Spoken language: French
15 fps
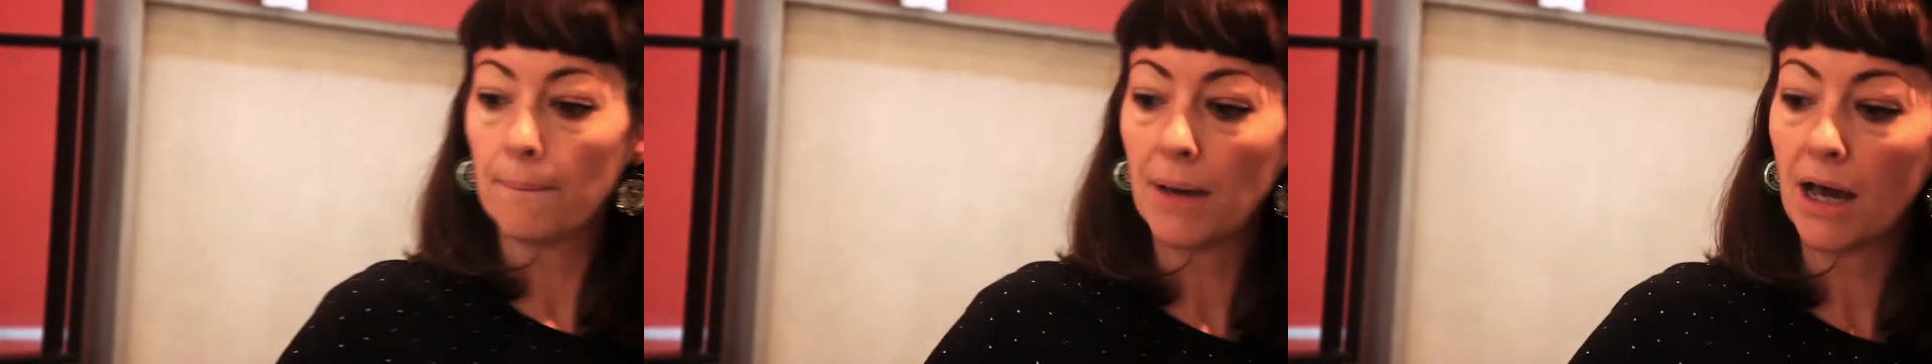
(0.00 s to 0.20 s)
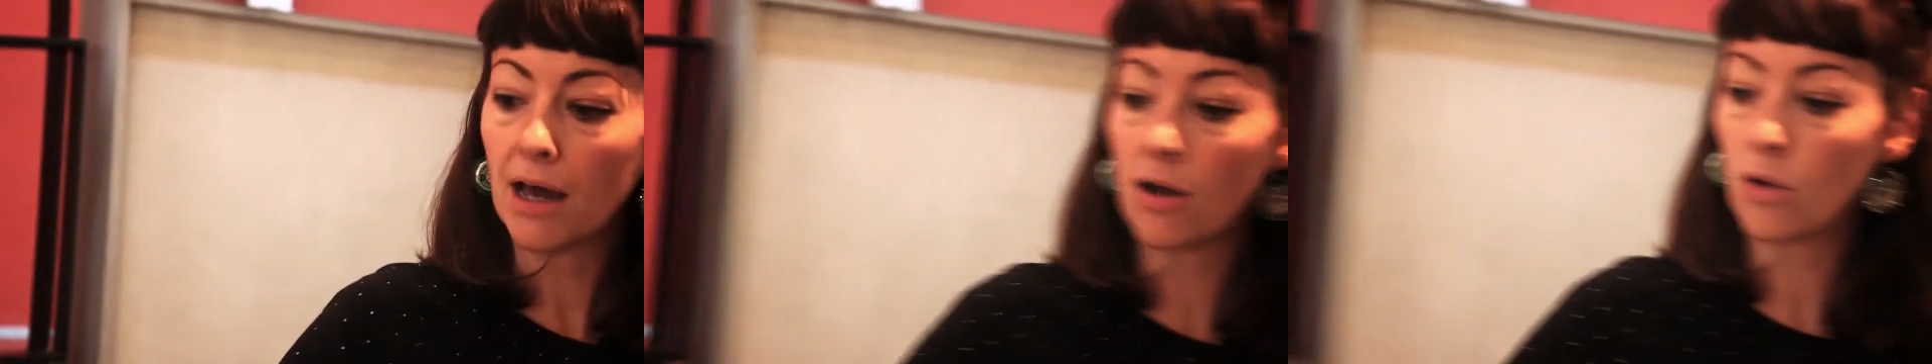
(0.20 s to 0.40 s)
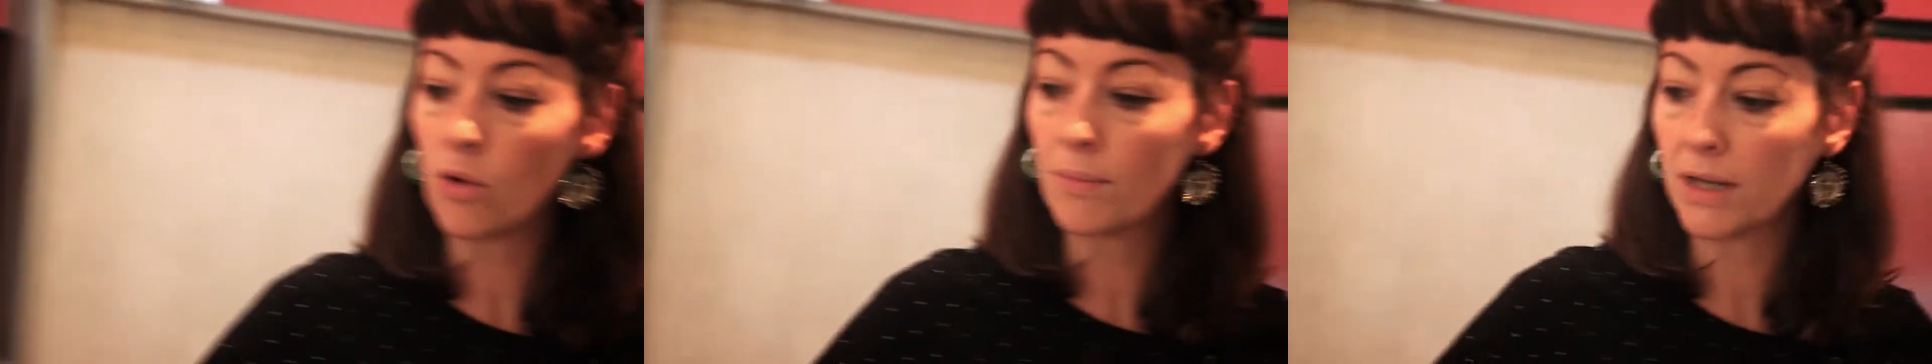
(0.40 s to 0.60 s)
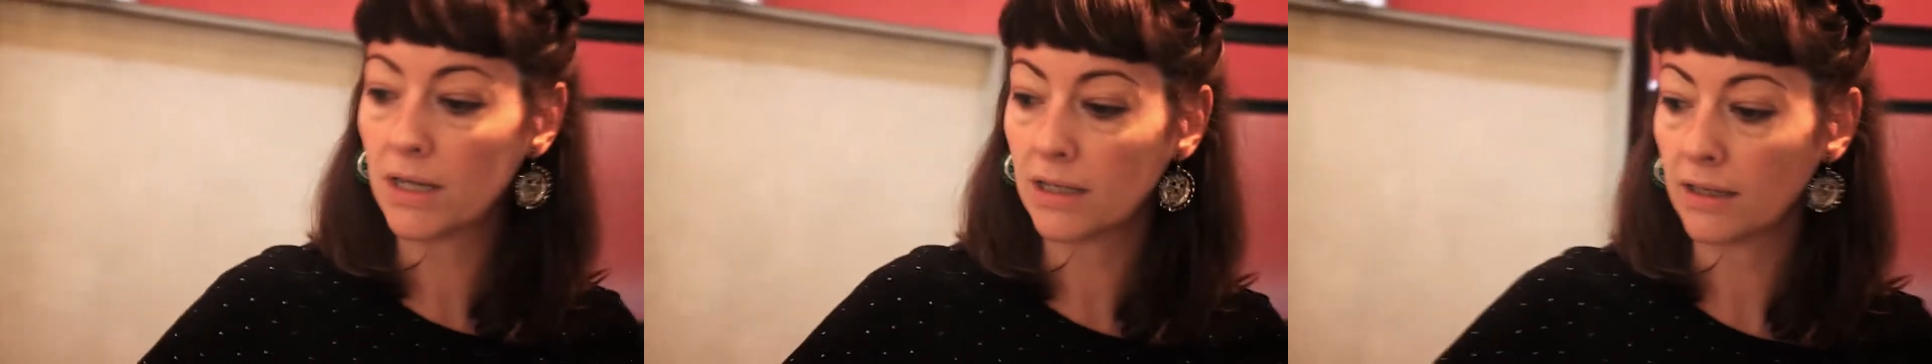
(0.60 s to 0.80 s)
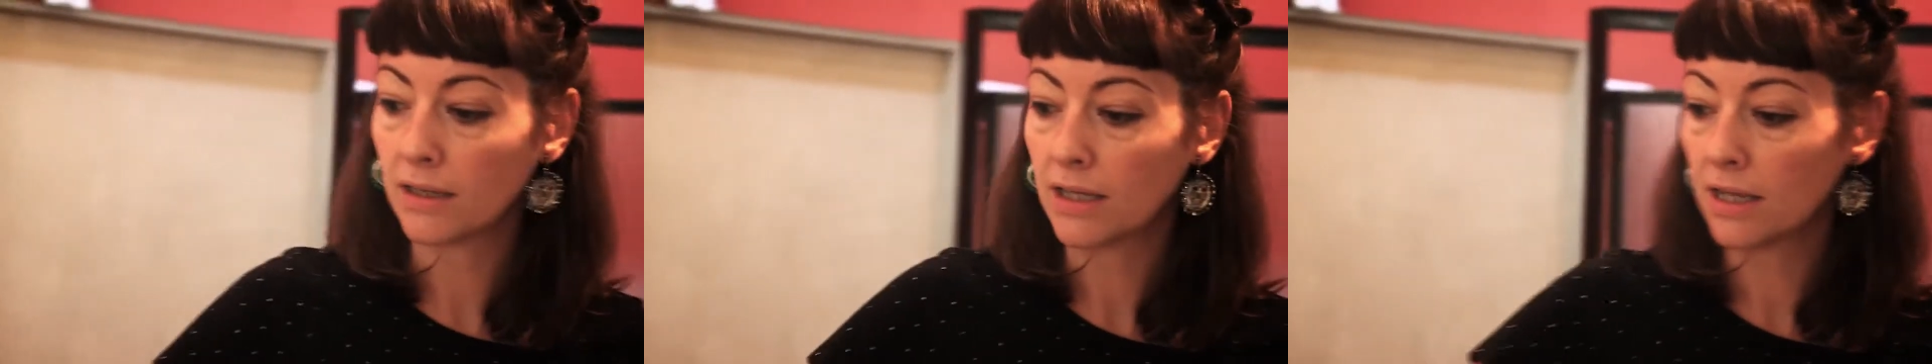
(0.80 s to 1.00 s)
par un
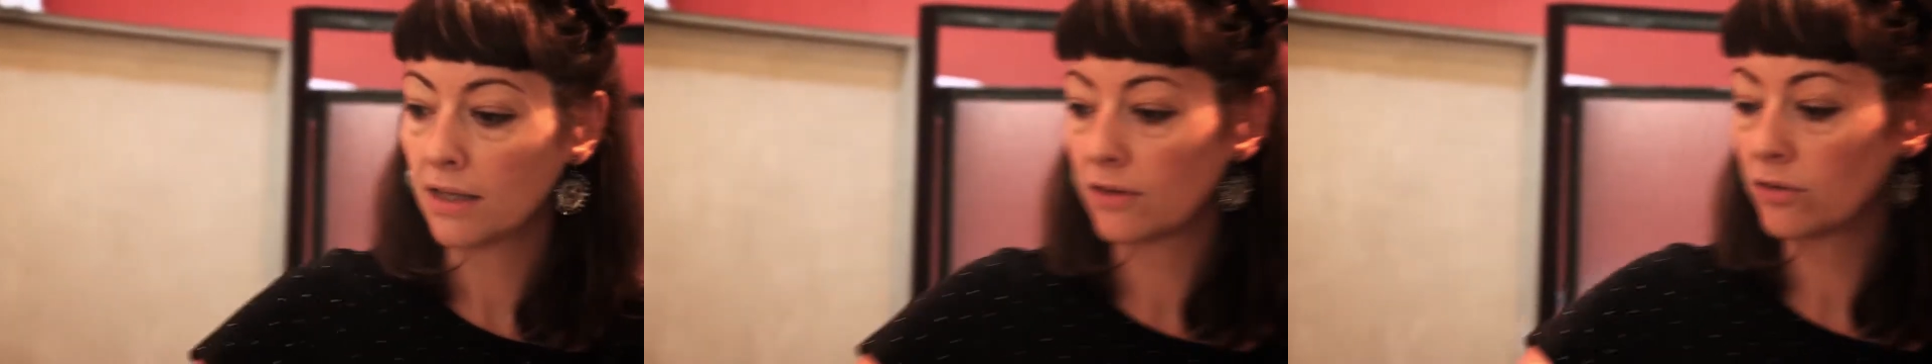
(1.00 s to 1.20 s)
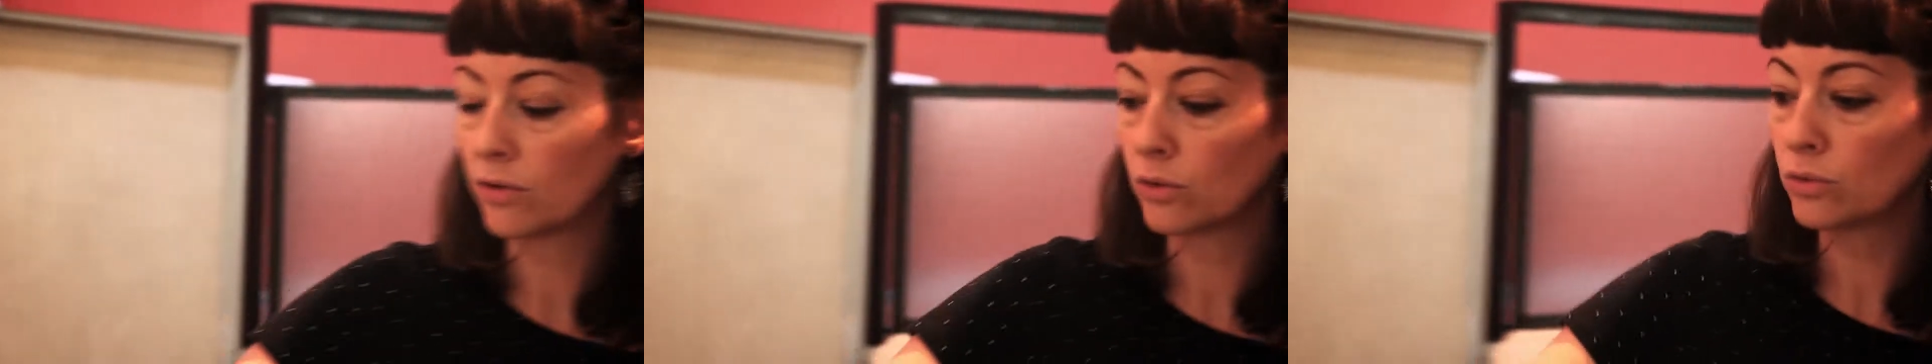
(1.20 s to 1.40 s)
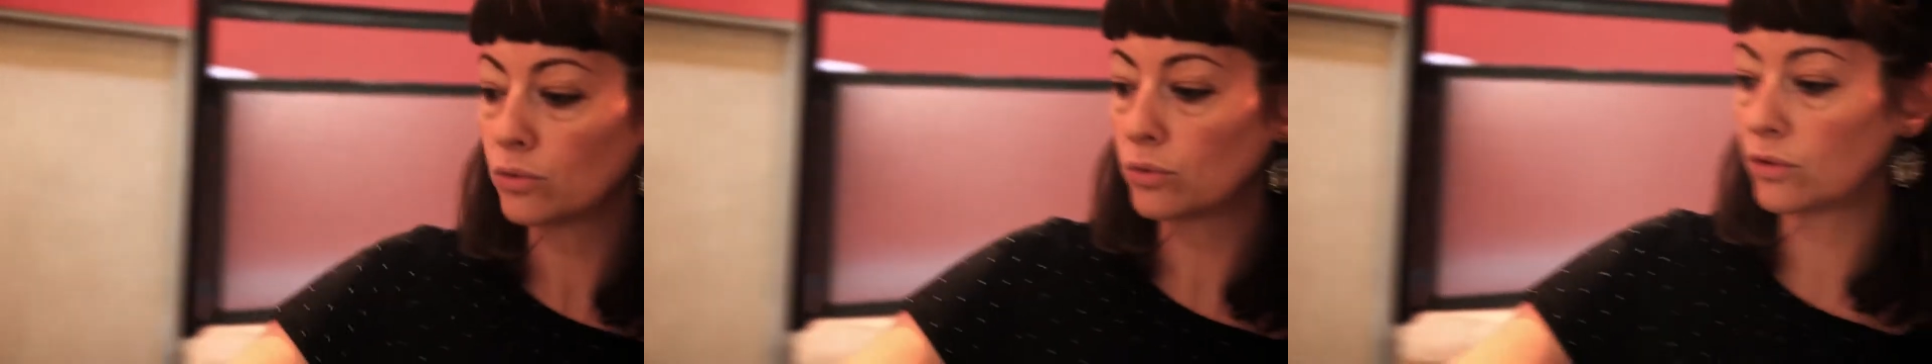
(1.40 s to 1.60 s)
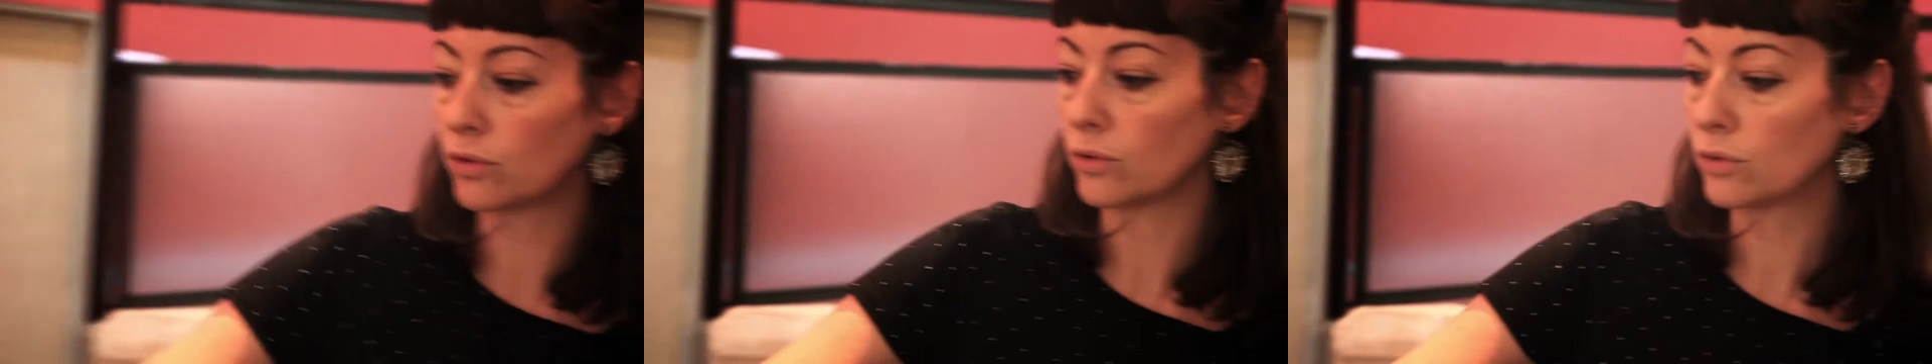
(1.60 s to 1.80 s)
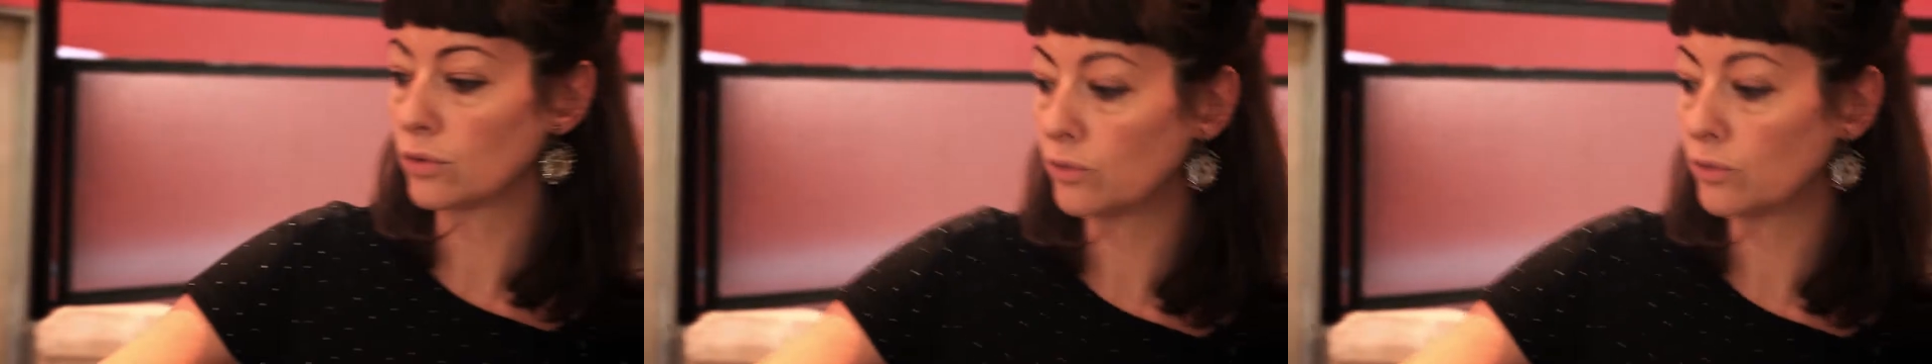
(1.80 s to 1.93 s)
Romain sans doute